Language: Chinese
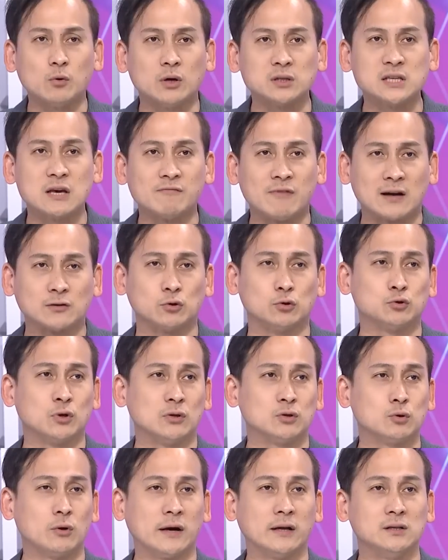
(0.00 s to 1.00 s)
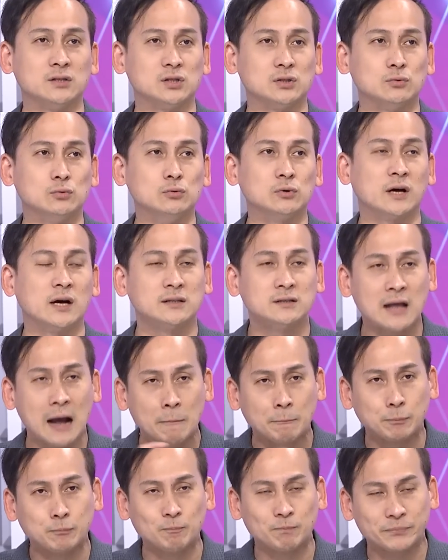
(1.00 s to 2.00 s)
华民国宪法所选出来的职务，可是
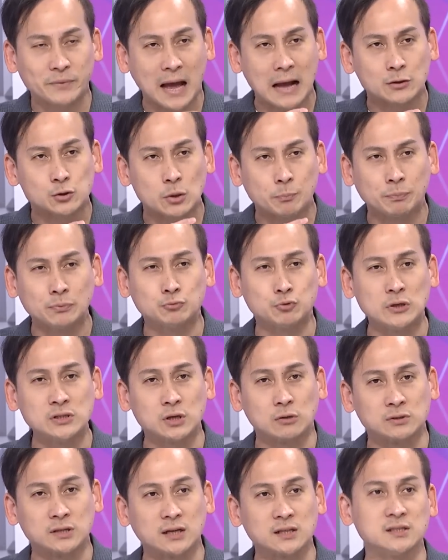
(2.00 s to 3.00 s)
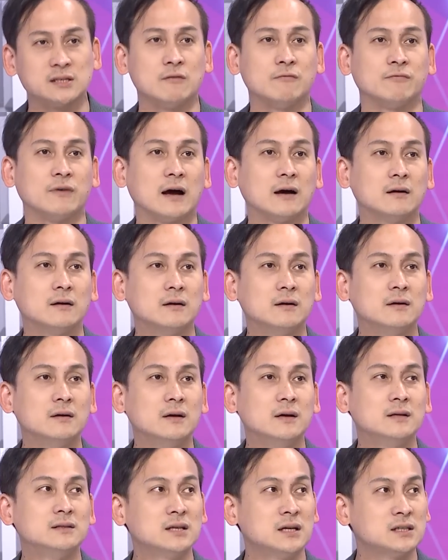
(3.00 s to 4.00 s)
他他却不遵守这个宪法。
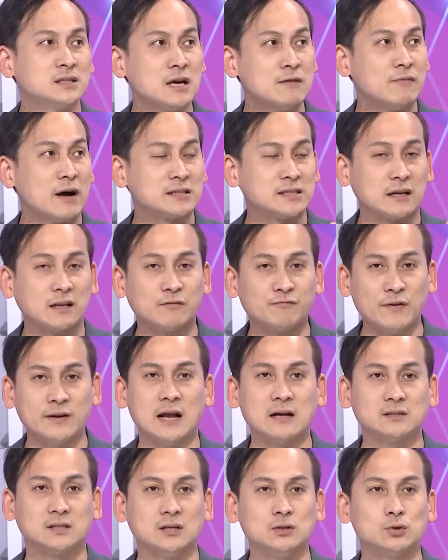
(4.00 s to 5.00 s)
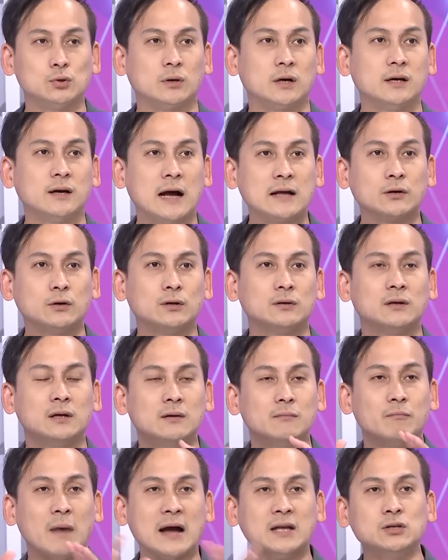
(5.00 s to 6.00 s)
这个宪法讲的非常清楚，可是他就
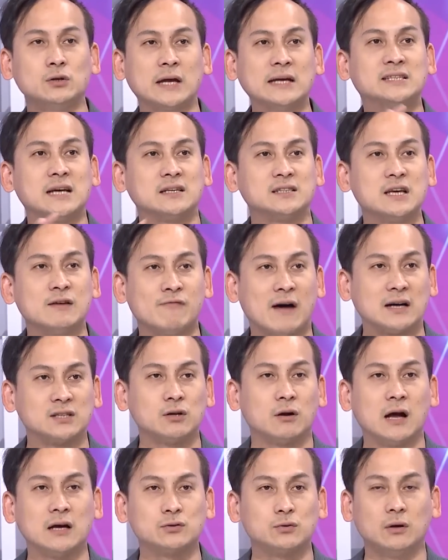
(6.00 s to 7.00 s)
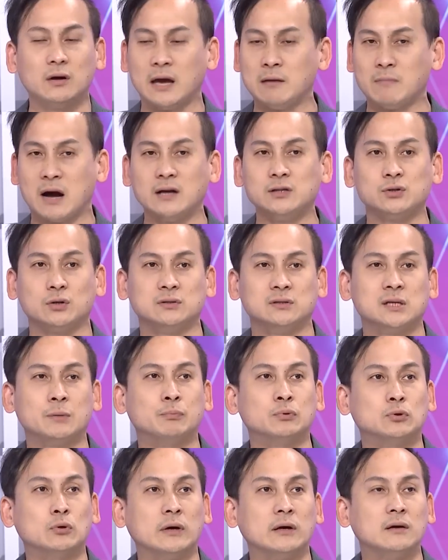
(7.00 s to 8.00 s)
马英九在讲宪法的时候，他说：“哎，马英九，你
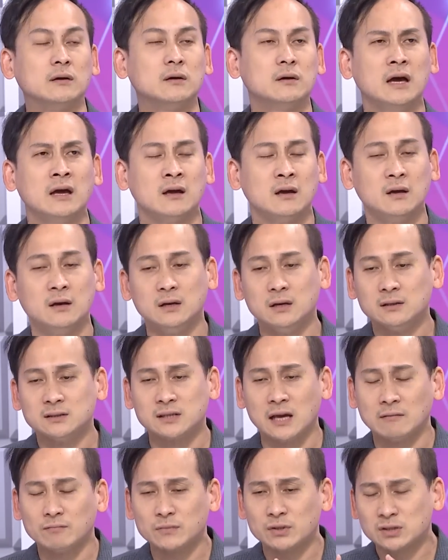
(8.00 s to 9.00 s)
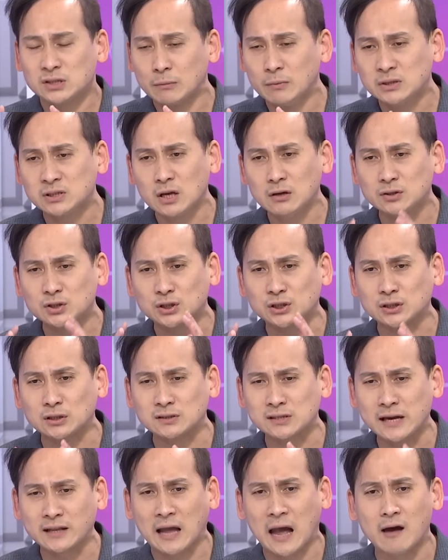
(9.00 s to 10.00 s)
这不对！哎，这什么时候
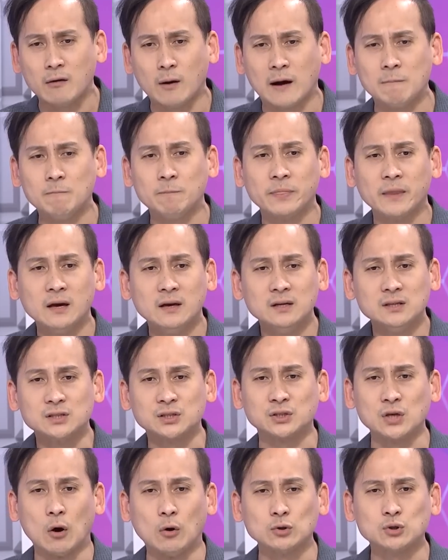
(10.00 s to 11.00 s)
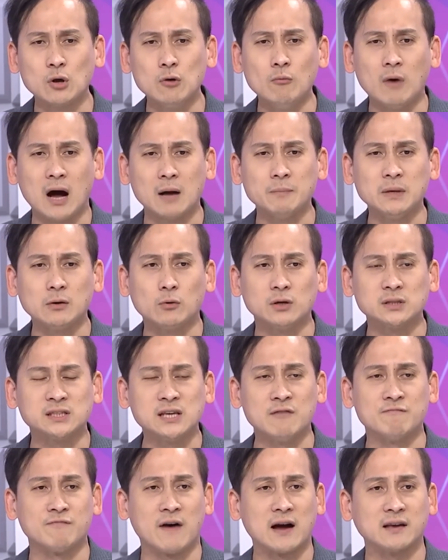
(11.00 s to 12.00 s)
守在台湾守中华民国
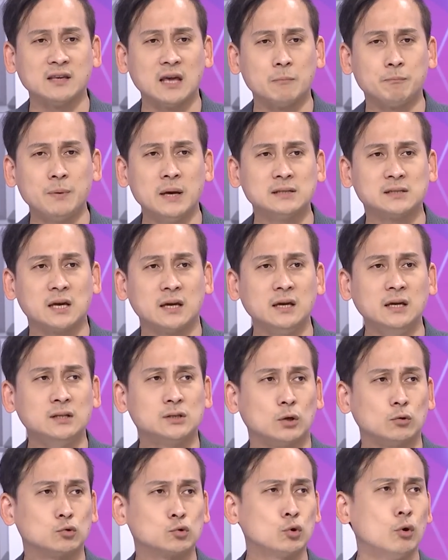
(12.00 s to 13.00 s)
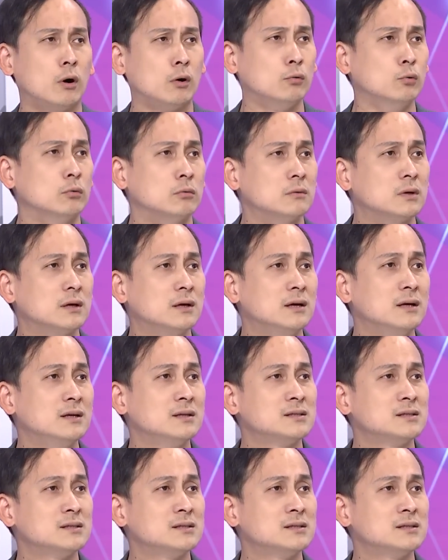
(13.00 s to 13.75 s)
宪法也变成一种错误？